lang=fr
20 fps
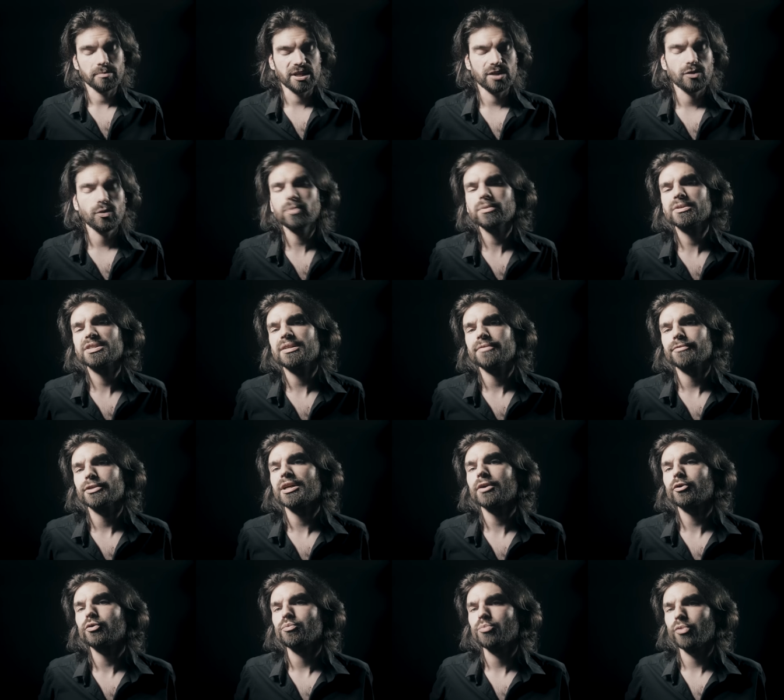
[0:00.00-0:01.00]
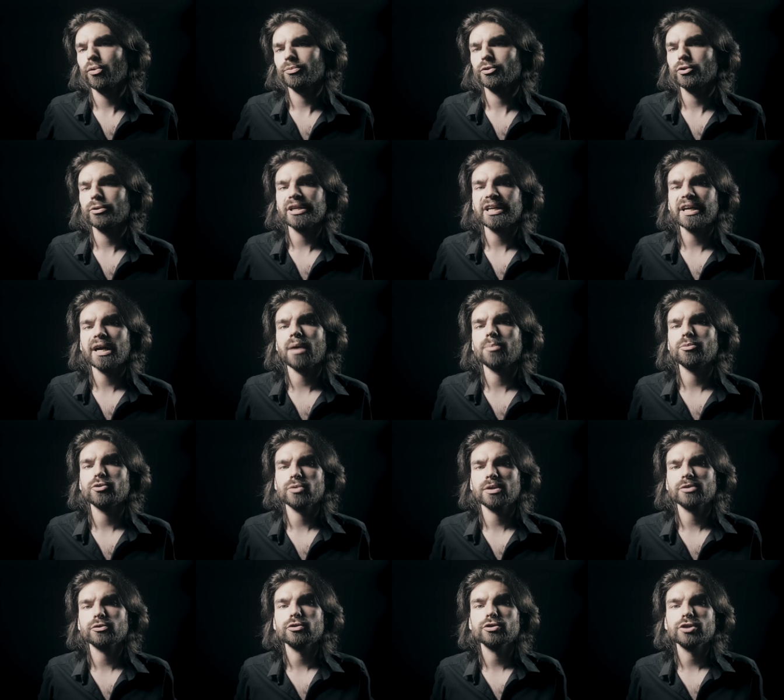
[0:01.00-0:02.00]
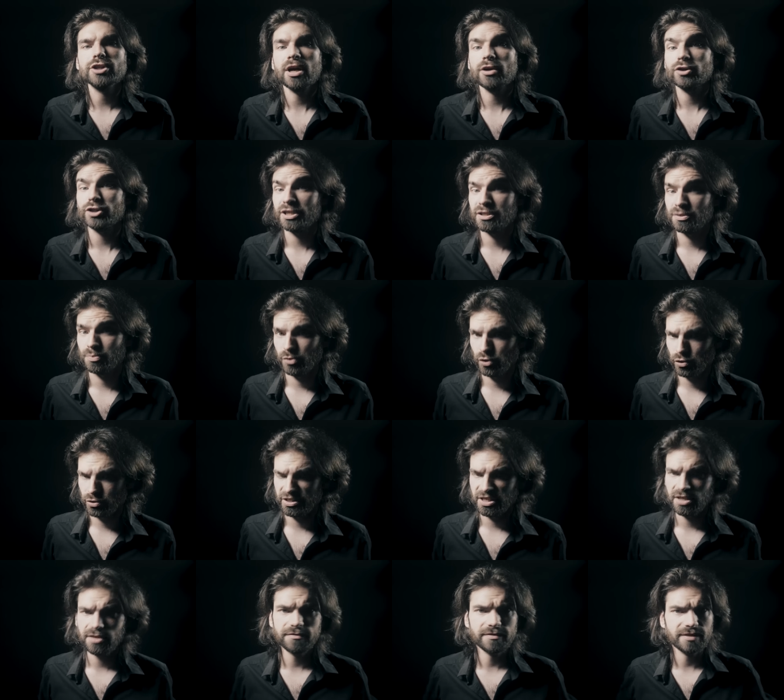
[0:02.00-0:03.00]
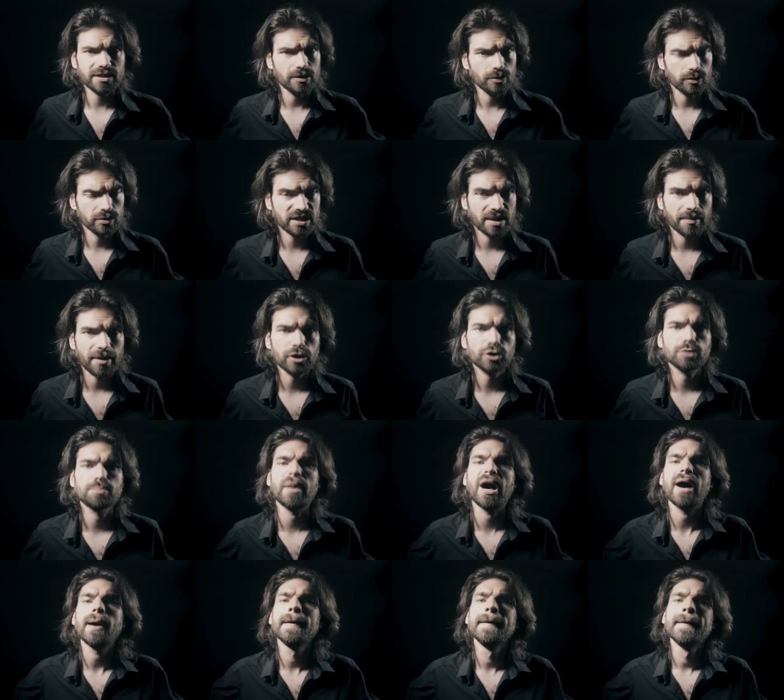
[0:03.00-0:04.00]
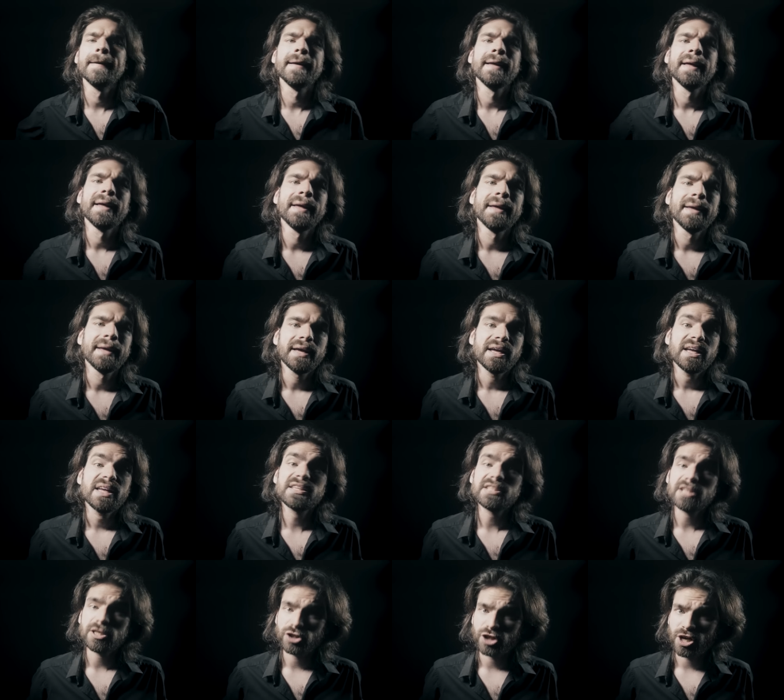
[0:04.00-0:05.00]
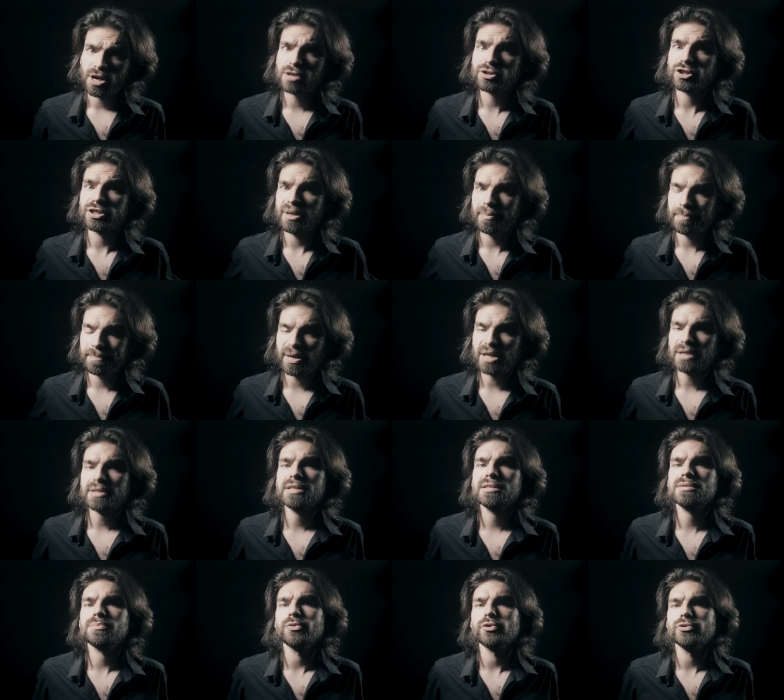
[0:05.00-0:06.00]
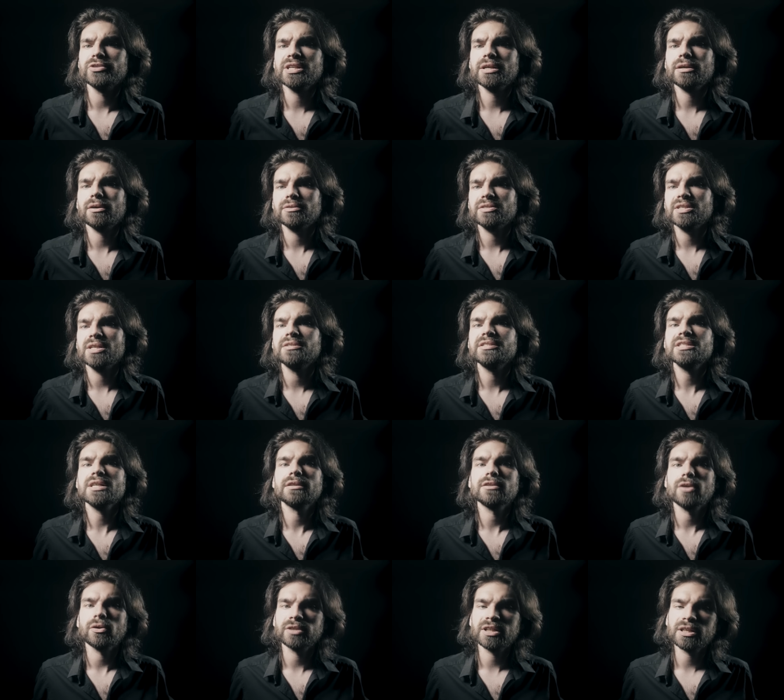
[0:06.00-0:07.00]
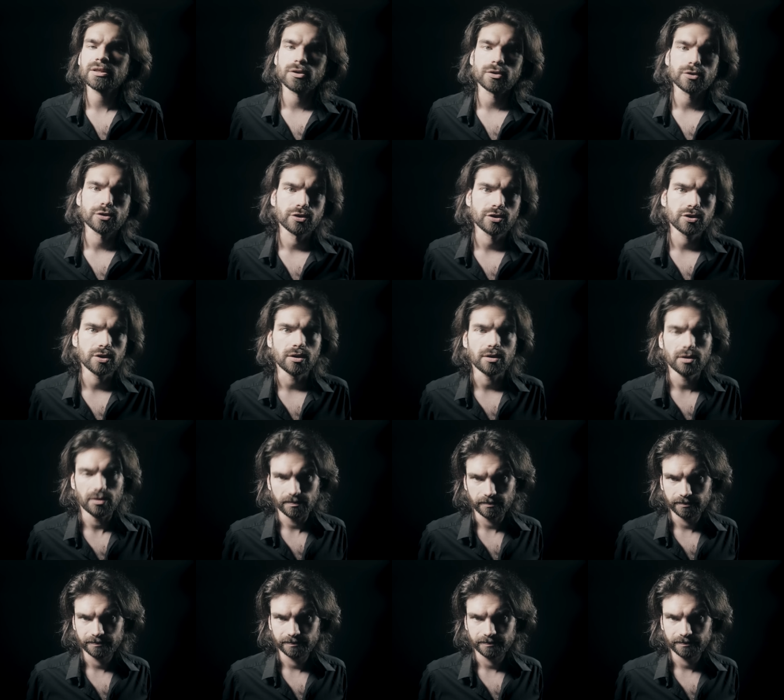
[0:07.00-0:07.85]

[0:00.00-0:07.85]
Mais donc, ça veut dire qu'une bombe nucléaire a besoin d'une charge explosive, sinon ça marche pas et cette charge n'a pas explosé quand celle-ci est entrée dans le sol.